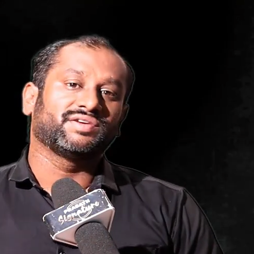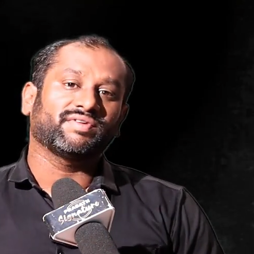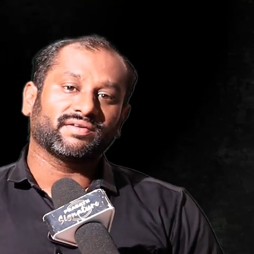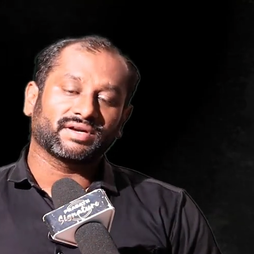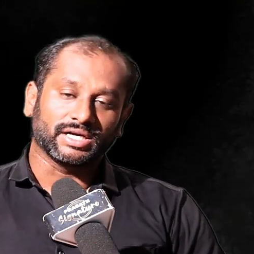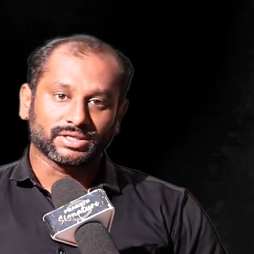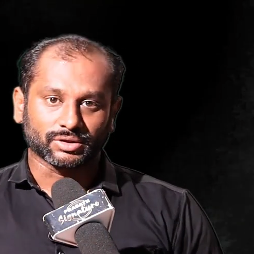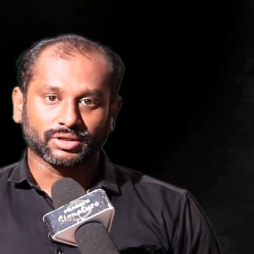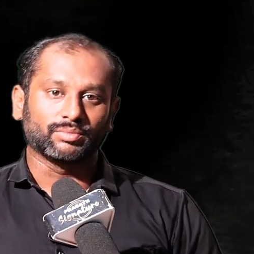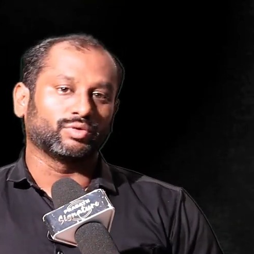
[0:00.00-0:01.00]
சிவன் அவர்கள்
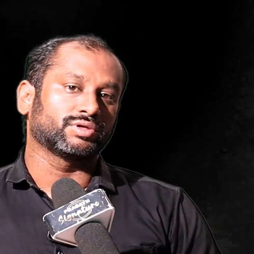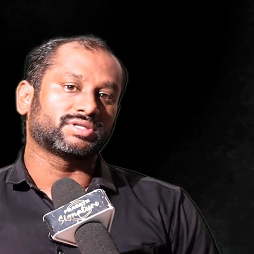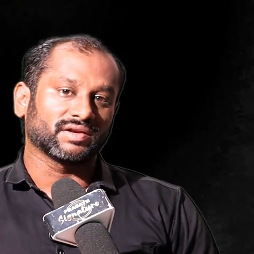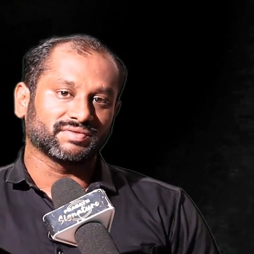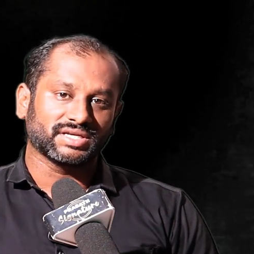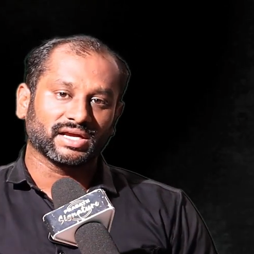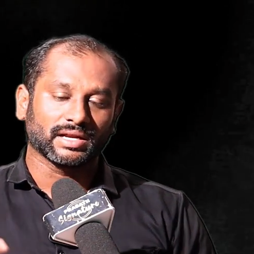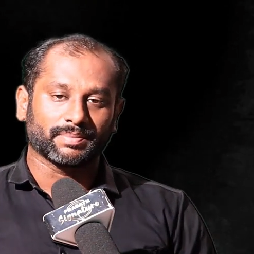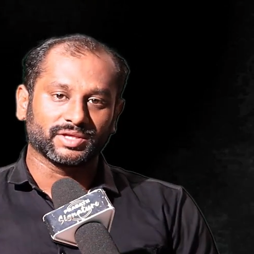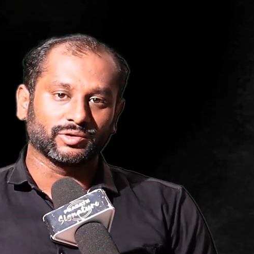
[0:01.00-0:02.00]
சொல்லும் போதும் சில
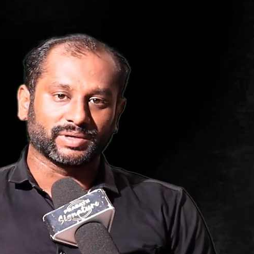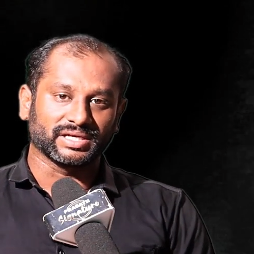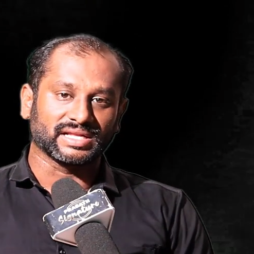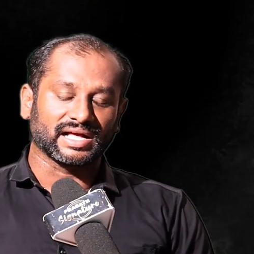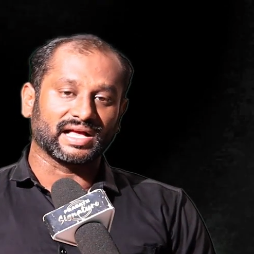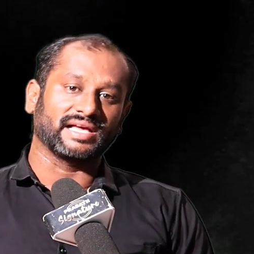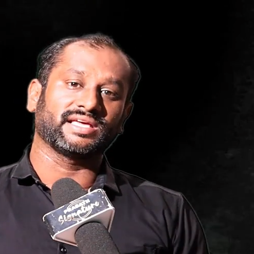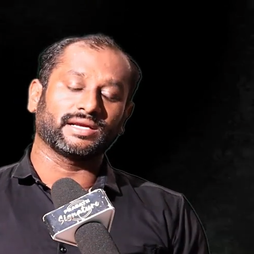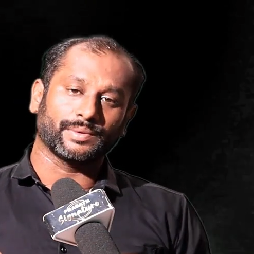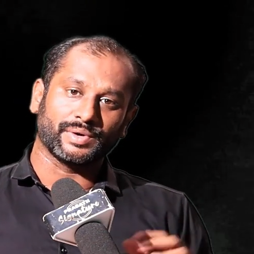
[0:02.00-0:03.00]
விஷயங்களை பதிவு பண்ணியிருந்தாங்க
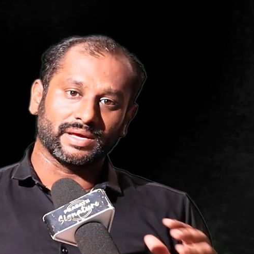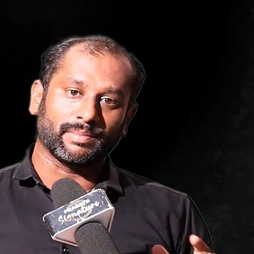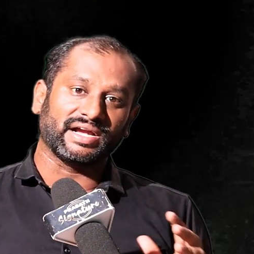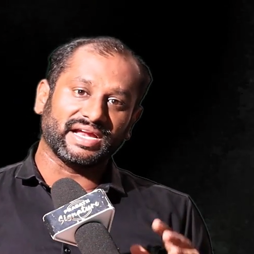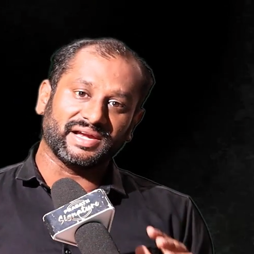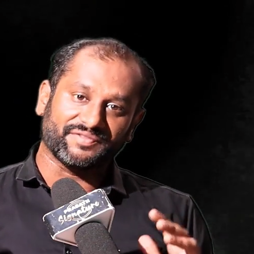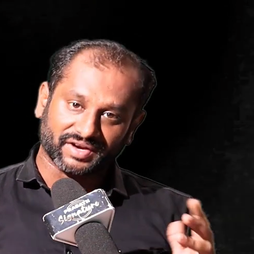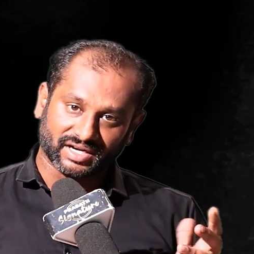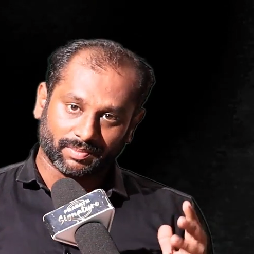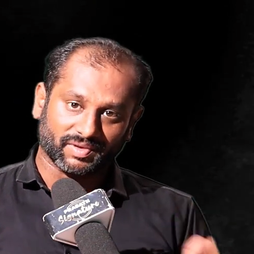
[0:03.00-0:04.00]
அங்கே இருக்கக்கூடிய மண்ணே
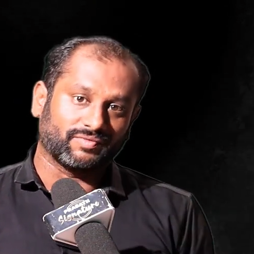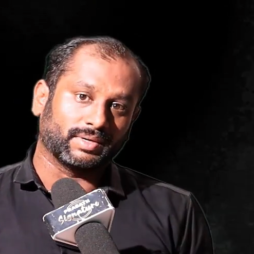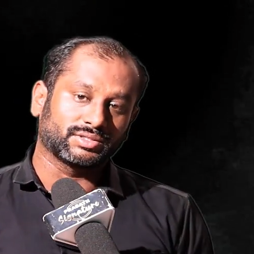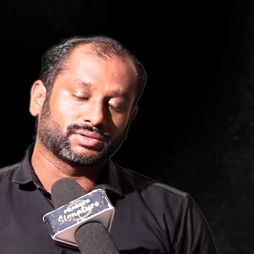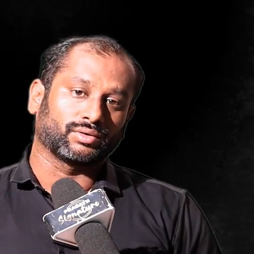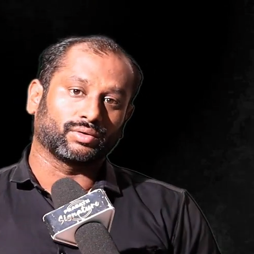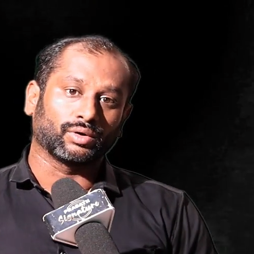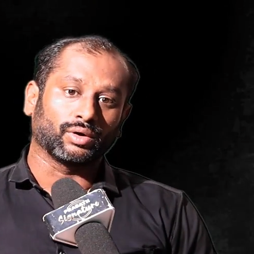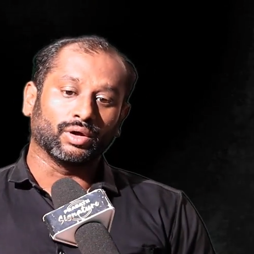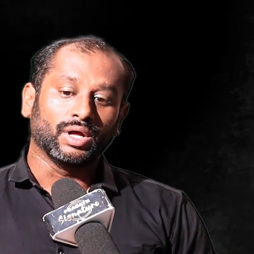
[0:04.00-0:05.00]
டிஃப்ரெண்ட் டைப் ஆஃப் மண்ஸ்
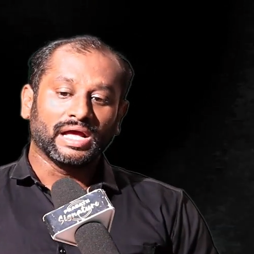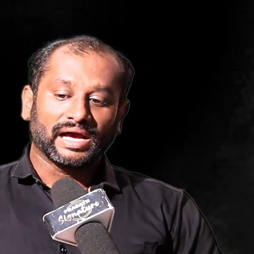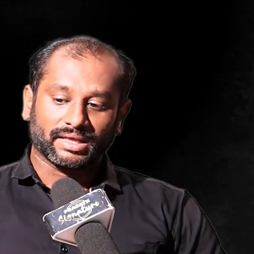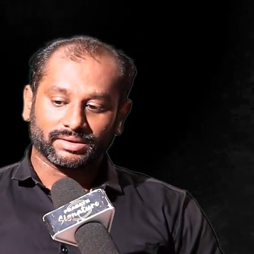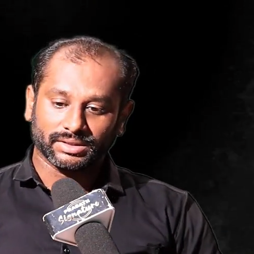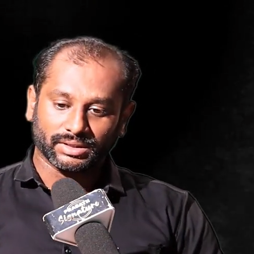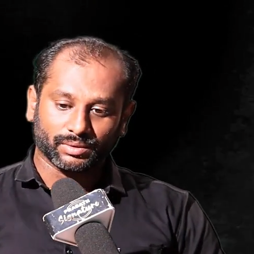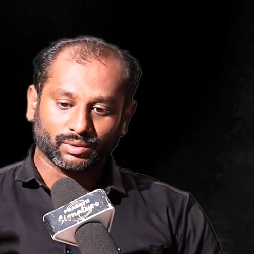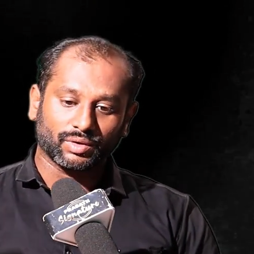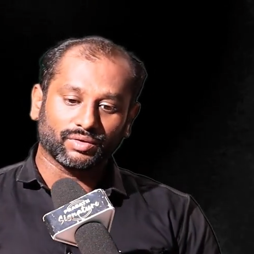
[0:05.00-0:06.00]
இருக்கும் அதாவது
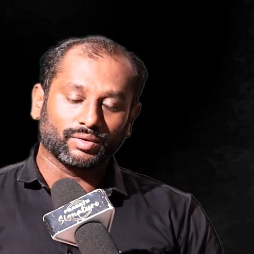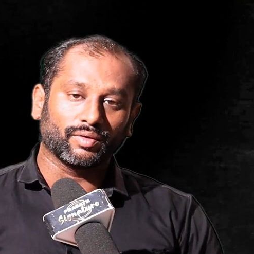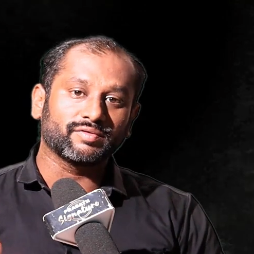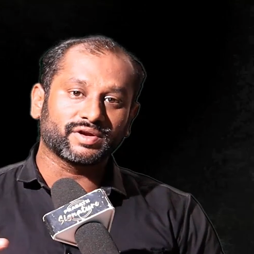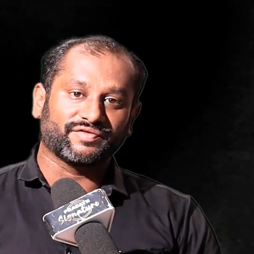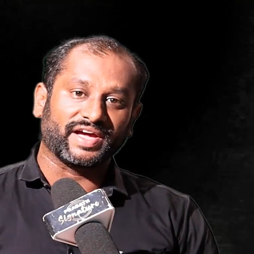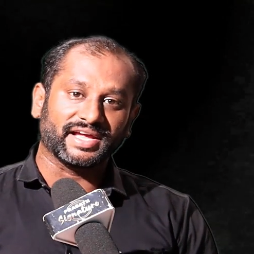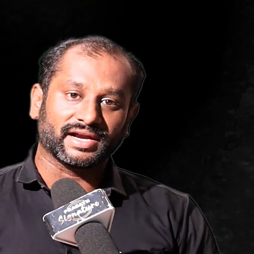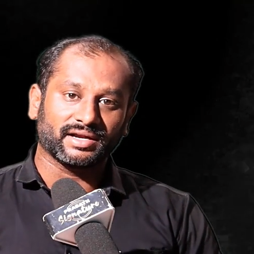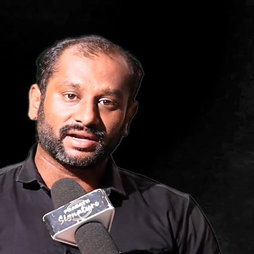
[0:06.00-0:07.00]
ஒரு ஒவ்வொரு
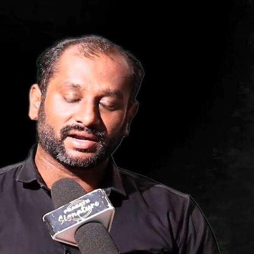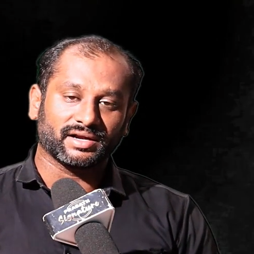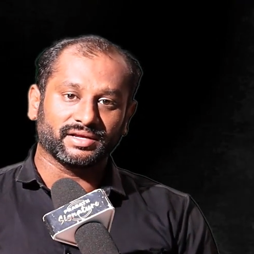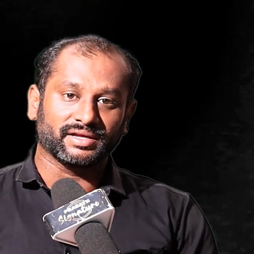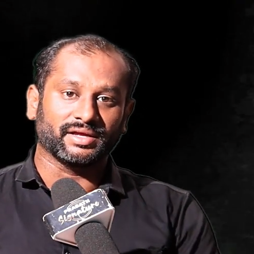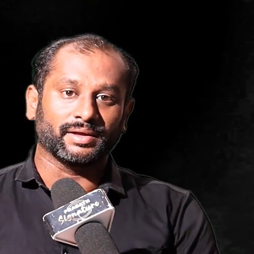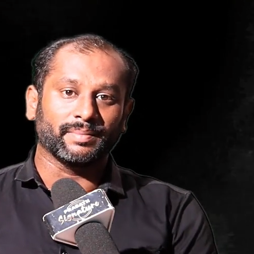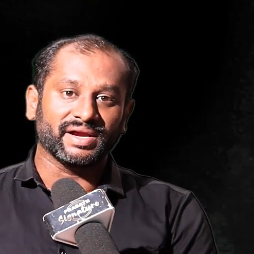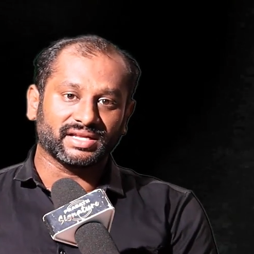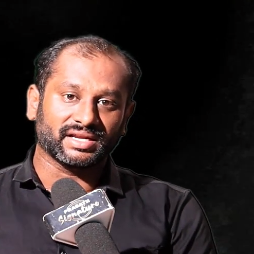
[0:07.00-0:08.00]
ஃபைவ் ஹண்ட்ரடு
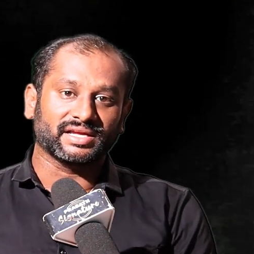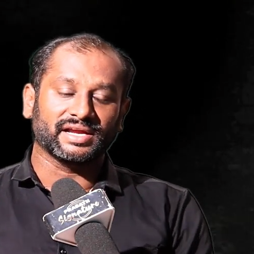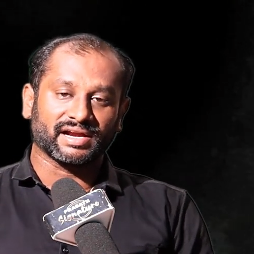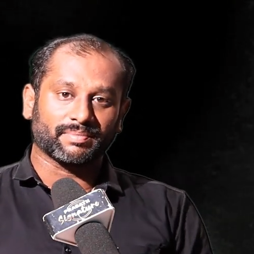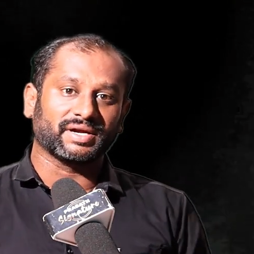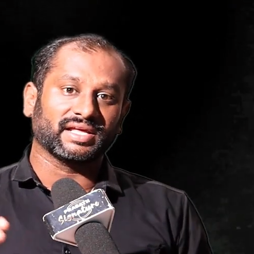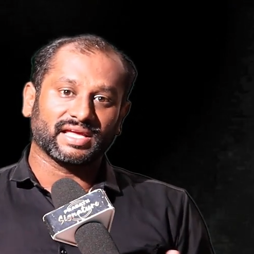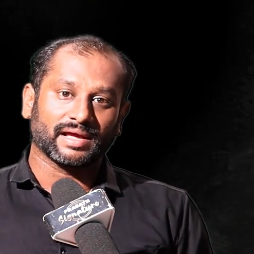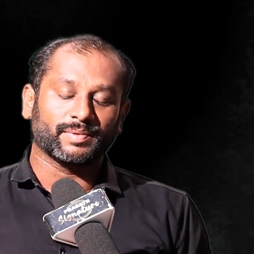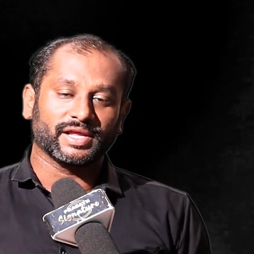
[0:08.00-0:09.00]
மீட்டருக்கு இடப்பட்ட
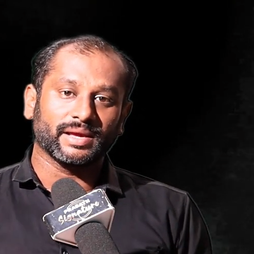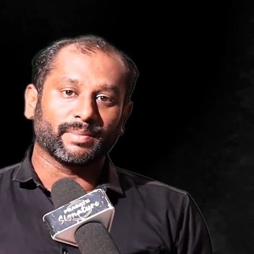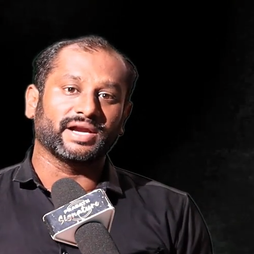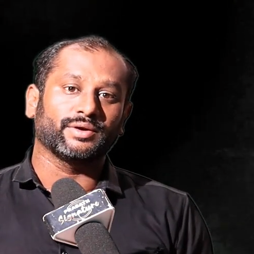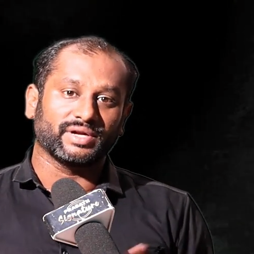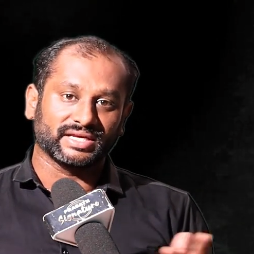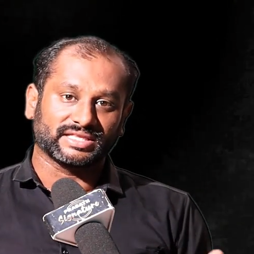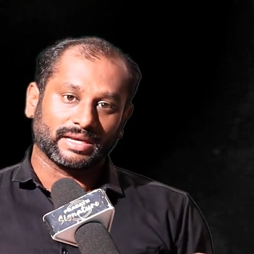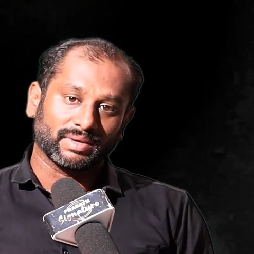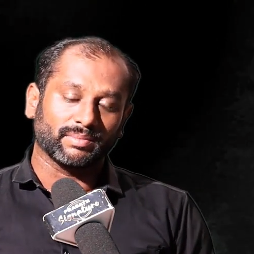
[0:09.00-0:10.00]
கேப்லேயே மண்ணினுடைய
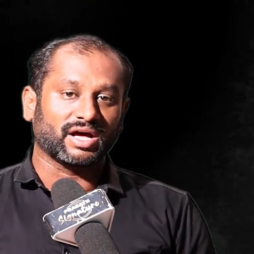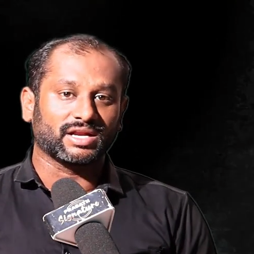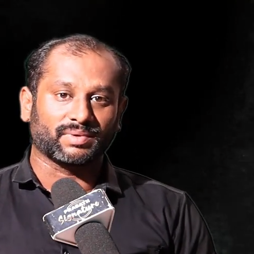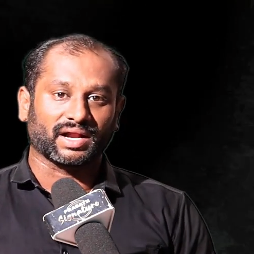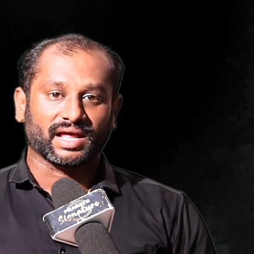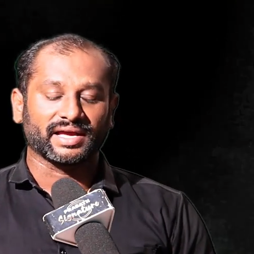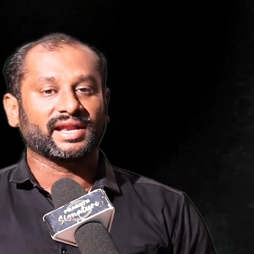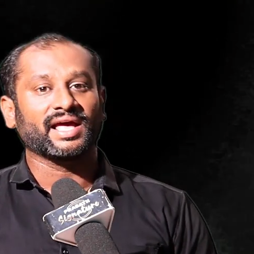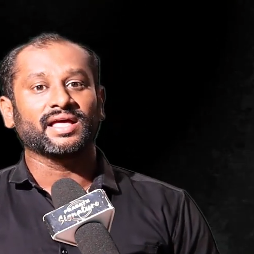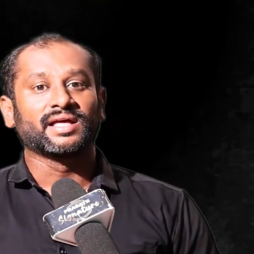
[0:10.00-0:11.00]
தன்மை மாறுபடலாம்
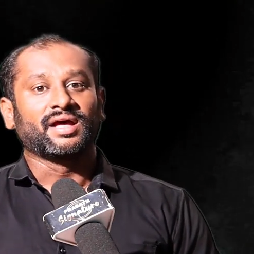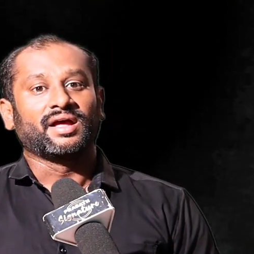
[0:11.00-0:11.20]
ஏன்னா